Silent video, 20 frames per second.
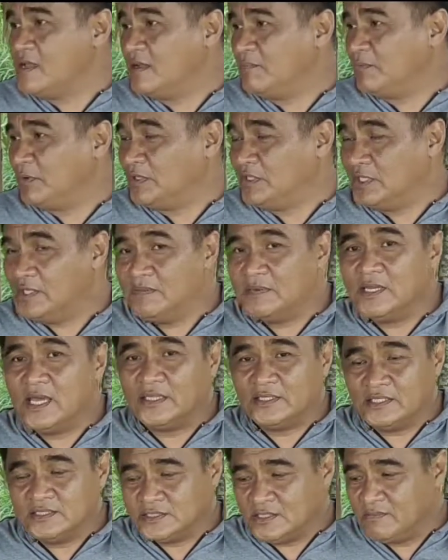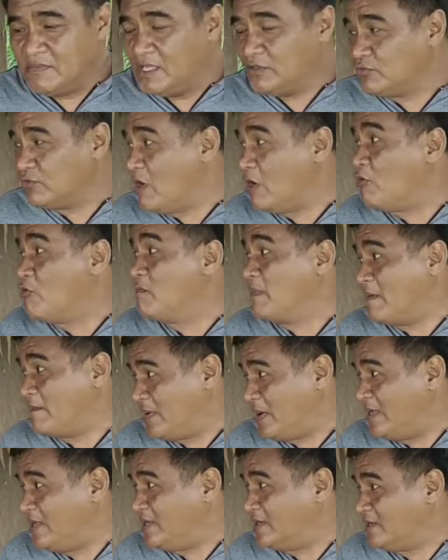pwede naman natin simento kung
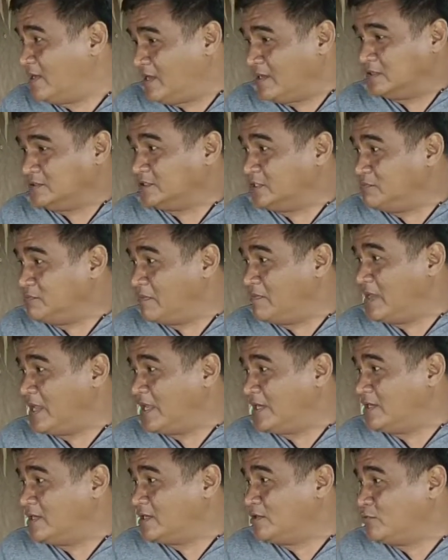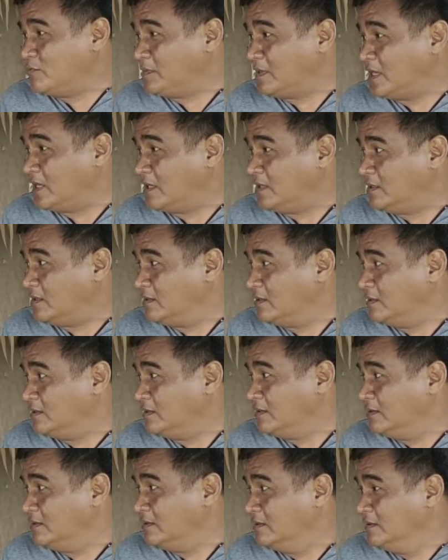papayag lang simba may ari nito pa.
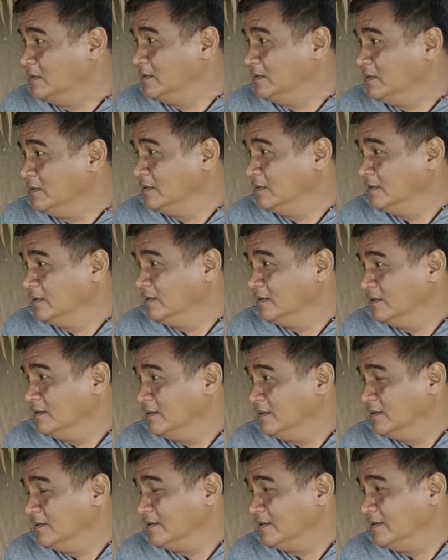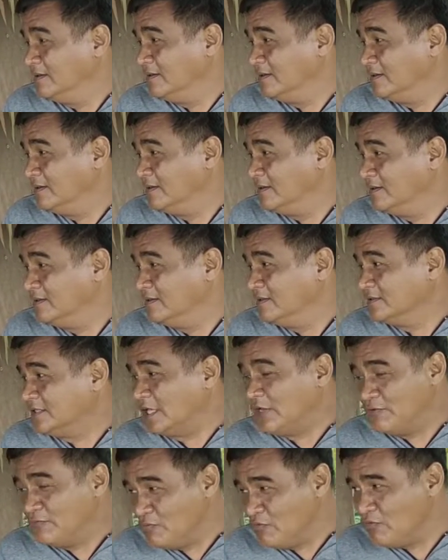So, ah,
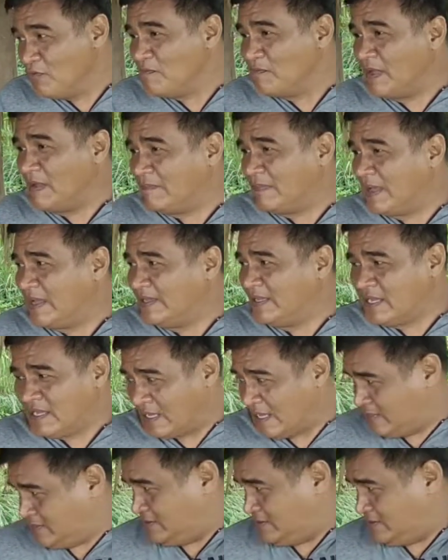Tanong mo kung papayag kahit